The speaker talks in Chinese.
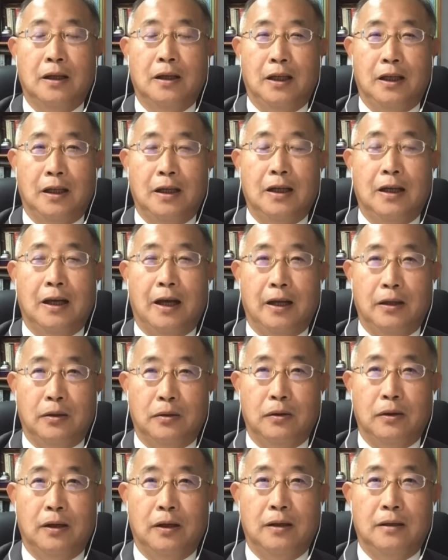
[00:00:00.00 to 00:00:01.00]
应该
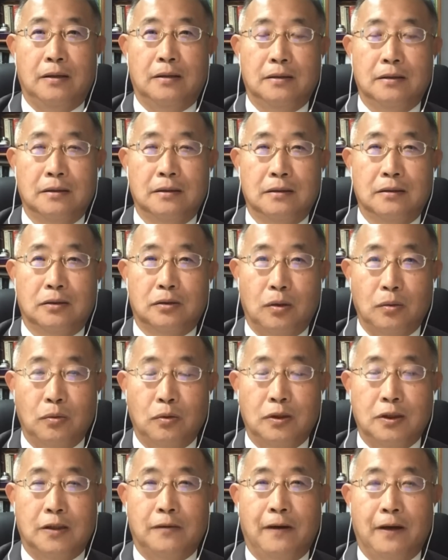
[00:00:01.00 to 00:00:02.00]
对中
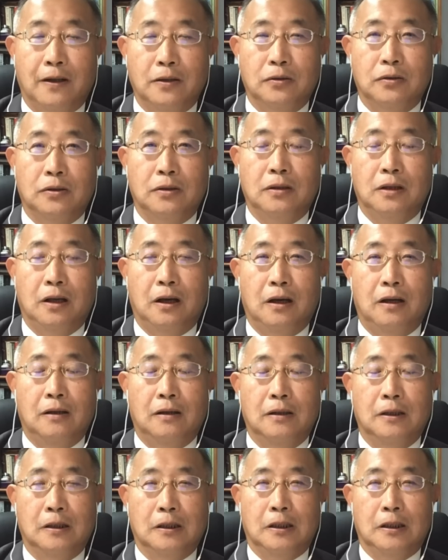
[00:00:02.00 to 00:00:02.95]
国解放军哦。